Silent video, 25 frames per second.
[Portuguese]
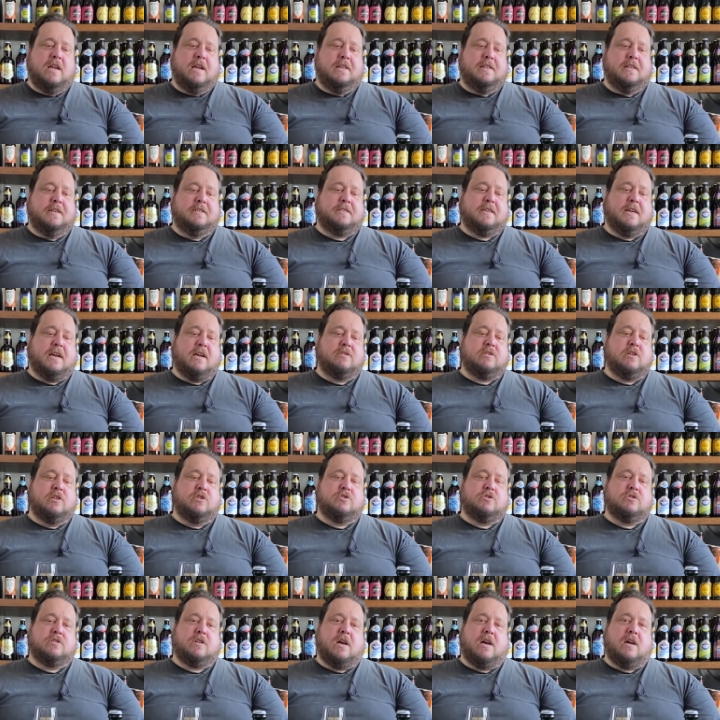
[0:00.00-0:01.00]
Neste caso, eles
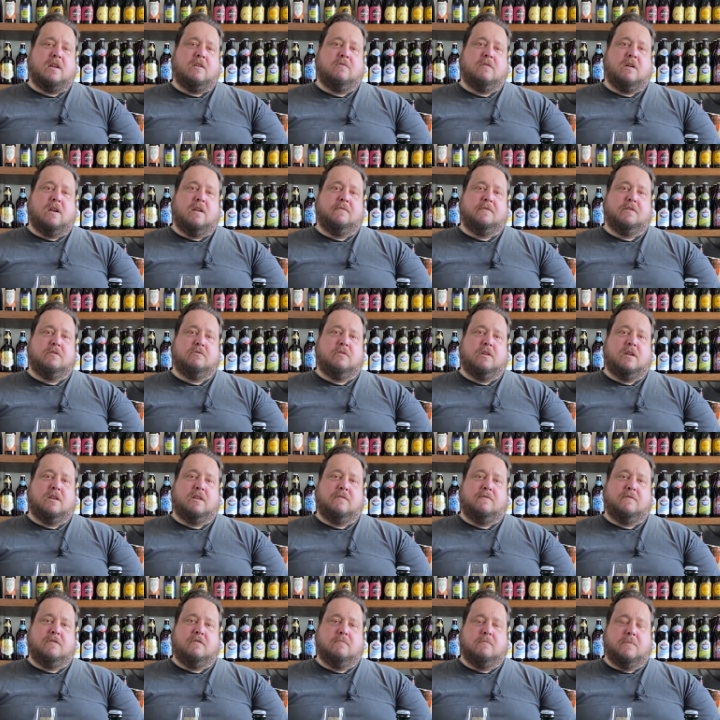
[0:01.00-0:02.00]
usaram a levedura
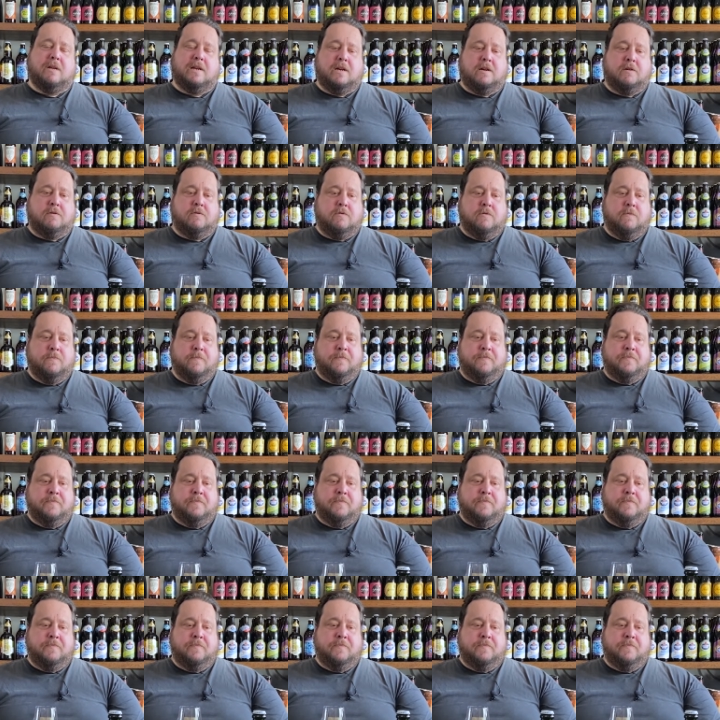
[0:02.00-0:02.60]
de vinho branco.